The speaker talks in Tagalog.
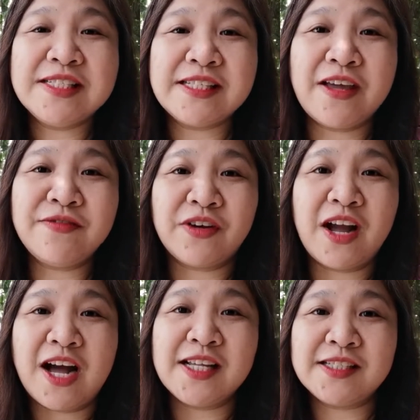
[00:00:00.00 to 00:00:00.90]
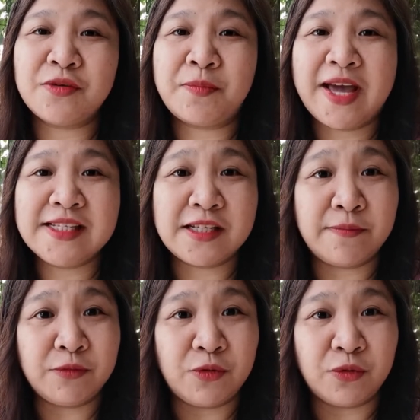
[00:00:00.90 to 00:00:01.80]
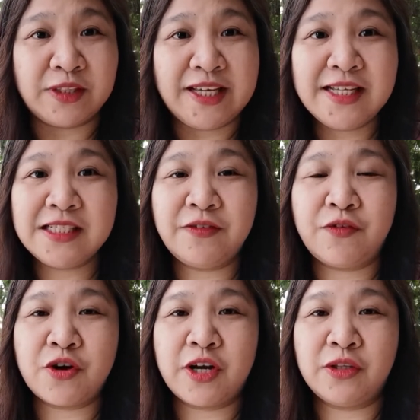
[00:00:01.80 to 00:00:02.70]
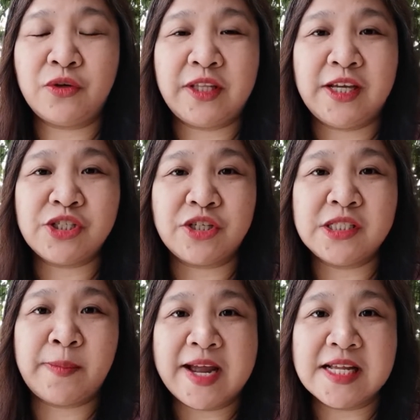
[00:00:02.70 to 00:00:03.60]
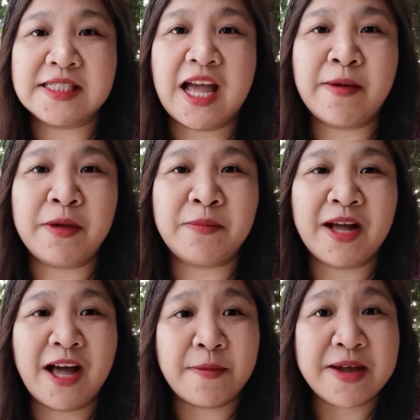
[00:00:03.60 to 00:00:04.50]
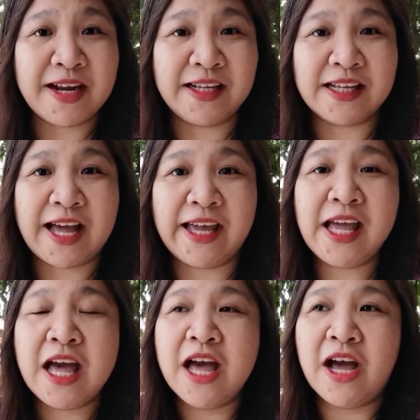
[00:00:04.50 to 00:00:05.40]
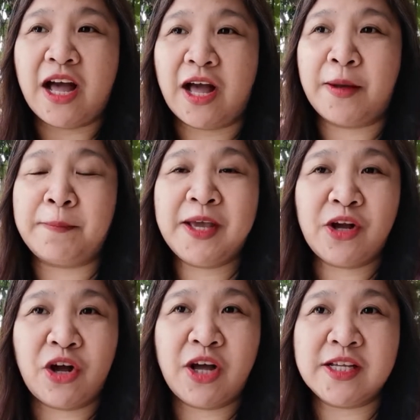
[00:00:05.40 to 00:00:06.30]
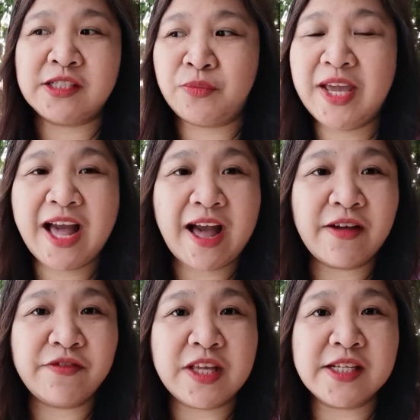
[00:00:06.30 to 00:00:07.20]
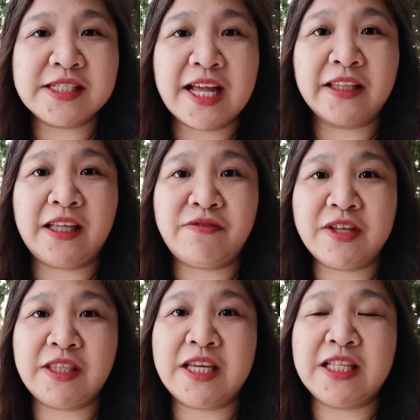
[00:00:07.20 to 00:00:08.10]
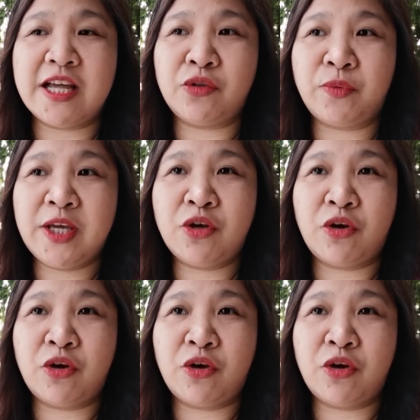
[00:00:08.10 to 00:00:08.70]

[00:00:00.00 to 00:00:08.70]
it's time for us to buy some buwis for donations para sa aming mga kabarangay um, because we have this activity that we